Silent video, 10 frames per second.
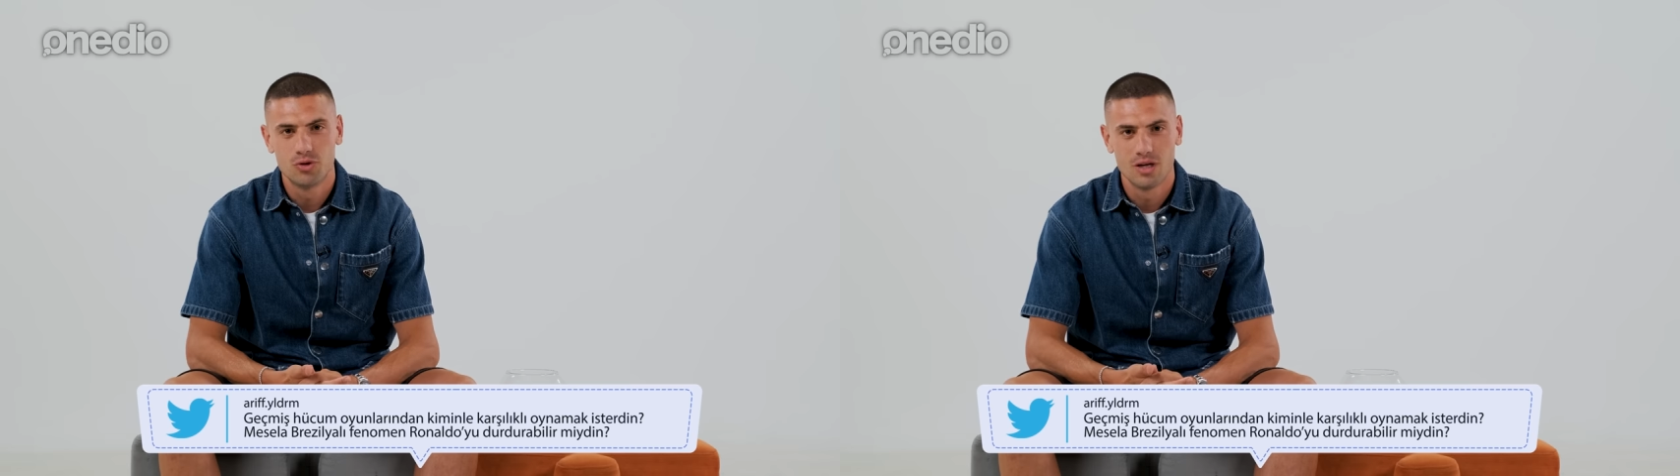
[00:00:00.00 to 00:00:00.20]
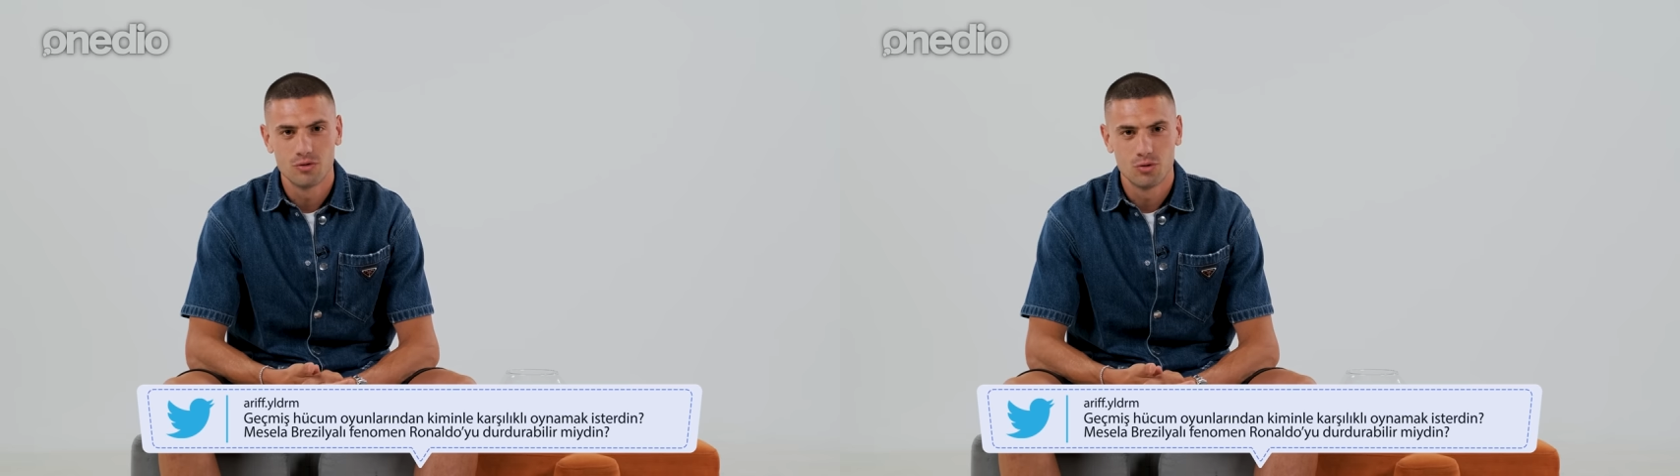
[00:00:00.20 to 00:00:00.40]

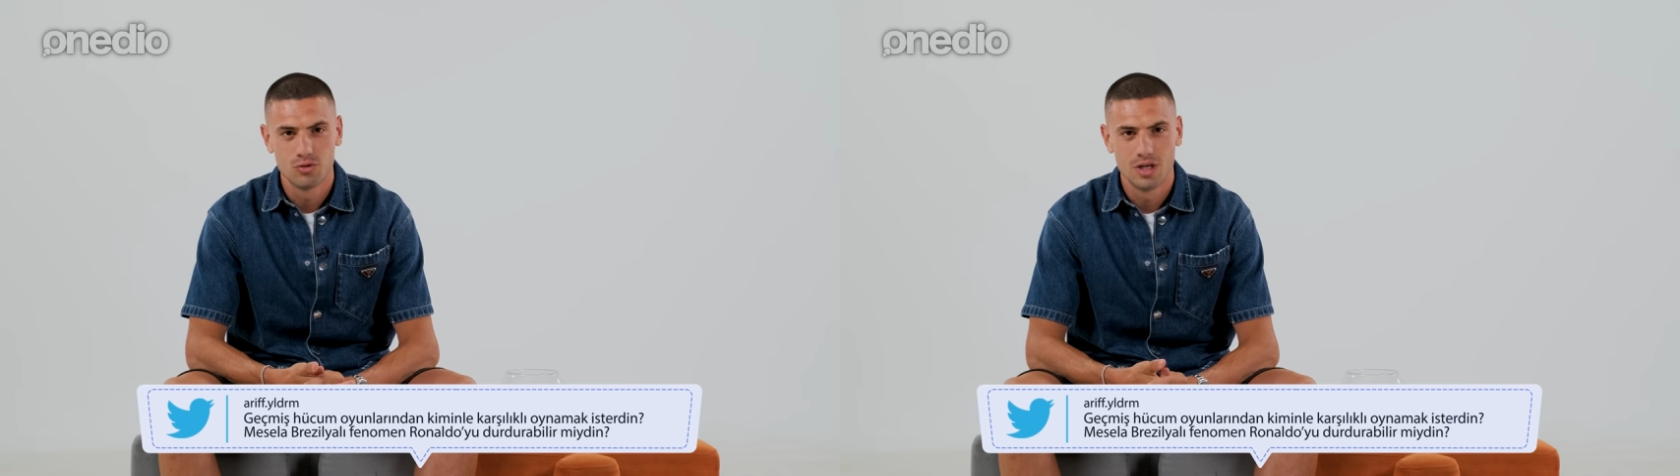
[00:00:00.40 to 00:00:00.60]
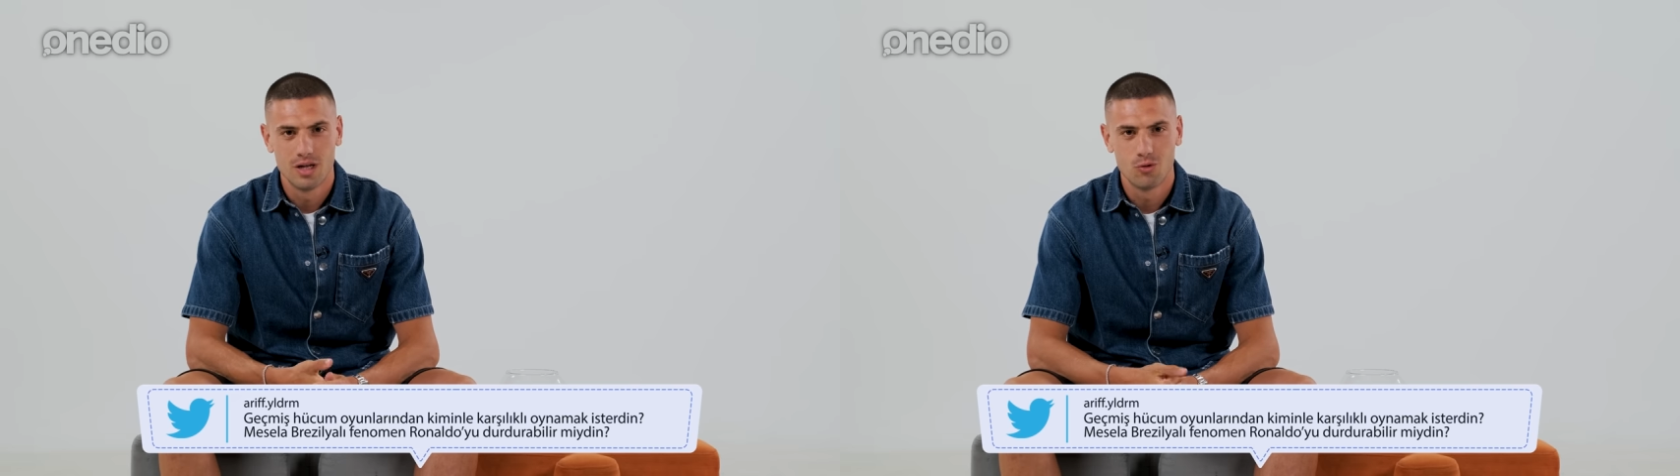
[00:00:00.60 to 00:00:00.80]
şans
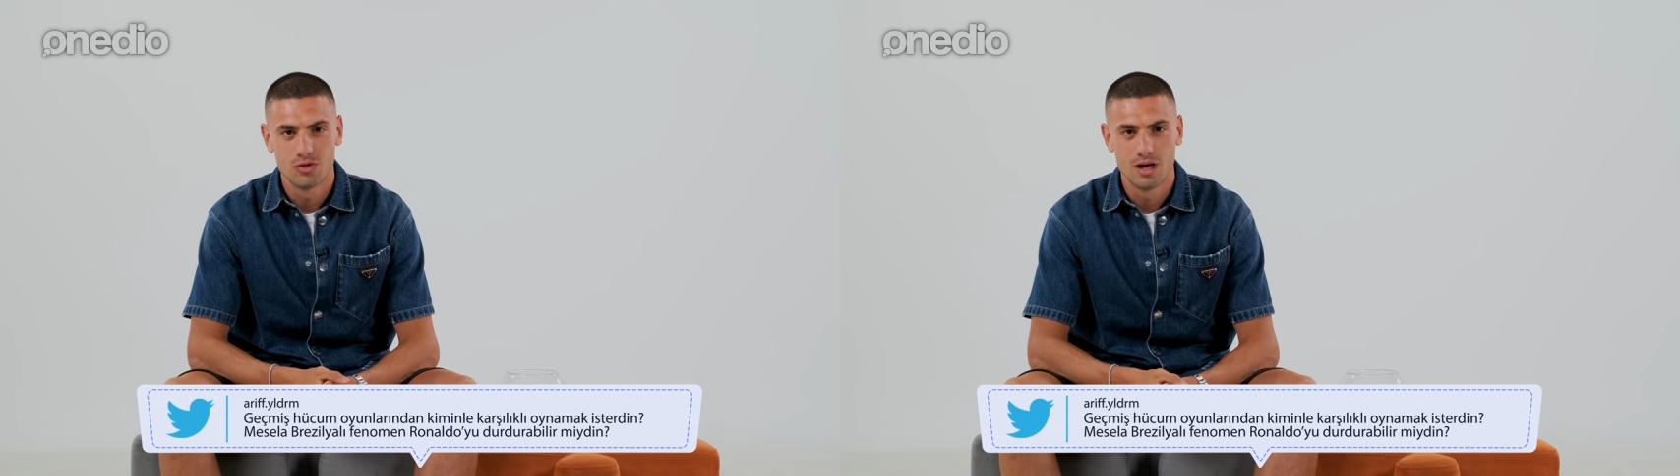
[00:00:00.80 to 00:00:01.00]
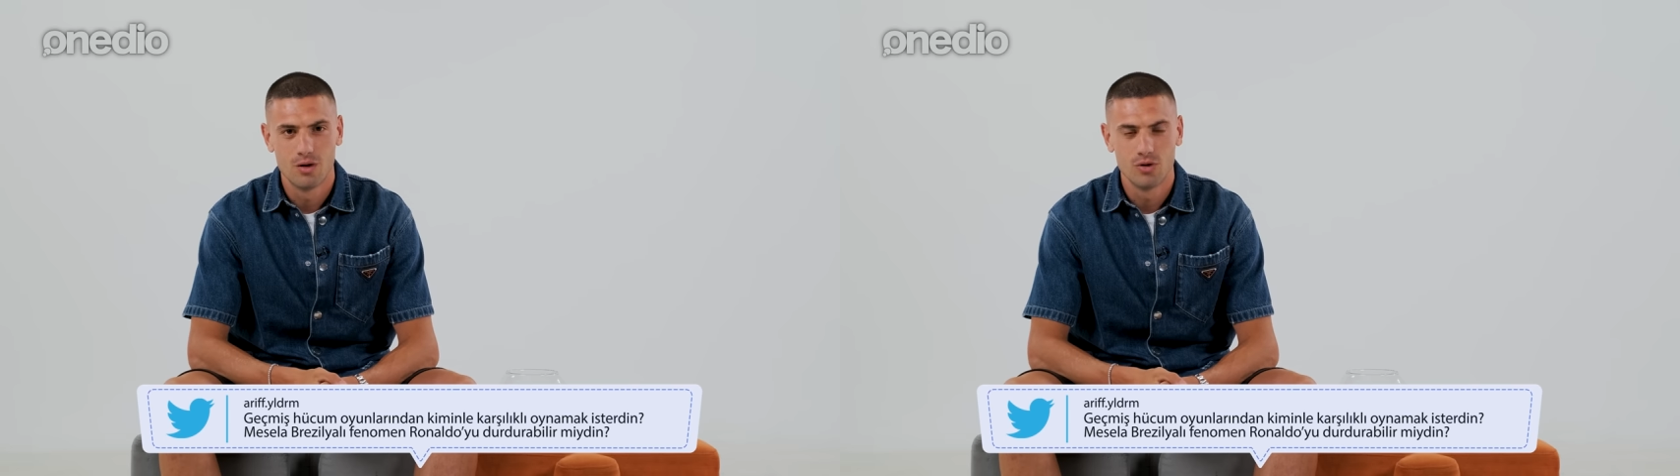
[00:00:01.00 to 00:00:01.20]
olurdu yani
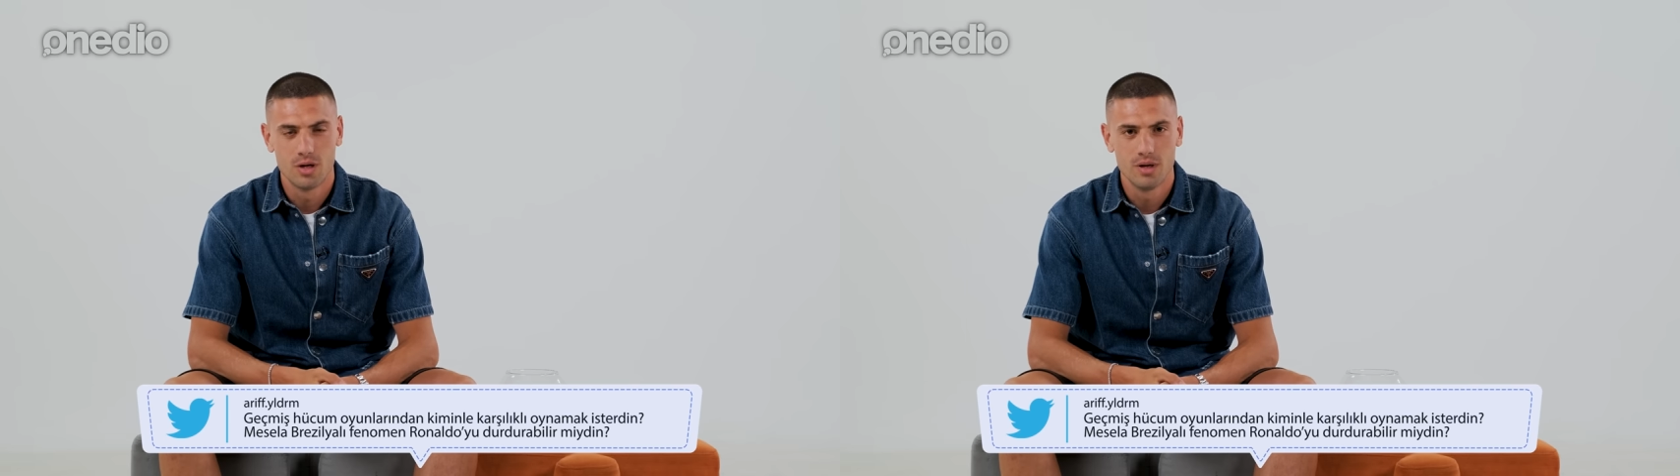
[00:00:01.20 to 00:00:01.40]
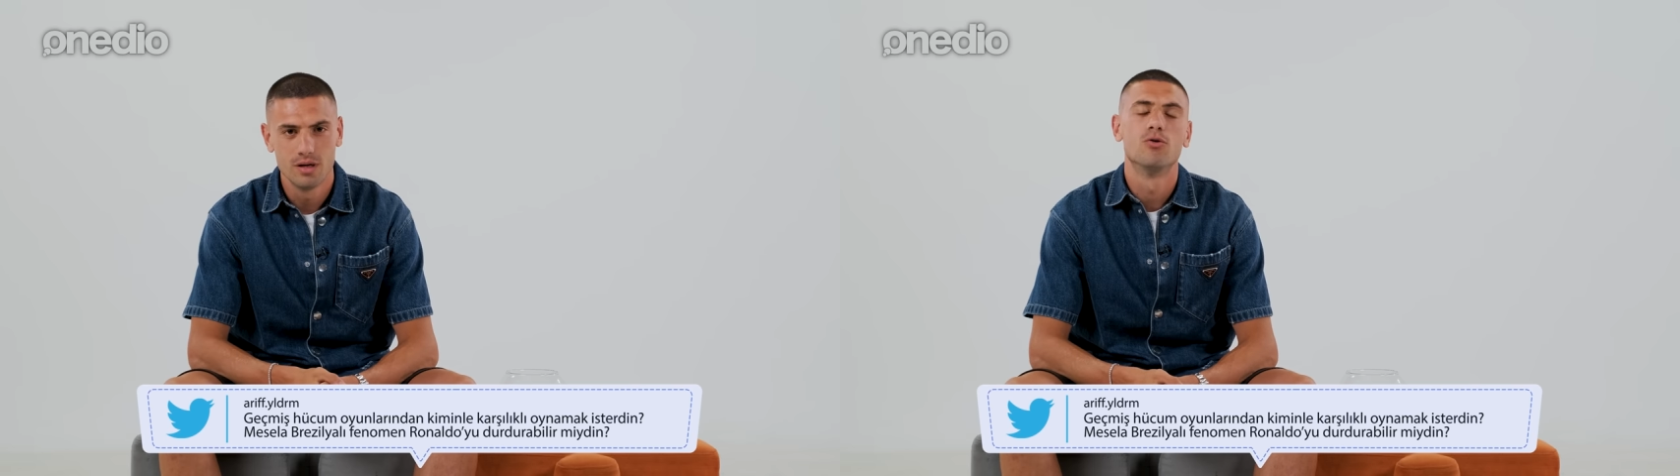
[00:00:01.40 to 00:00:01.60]
onlarla oynamak.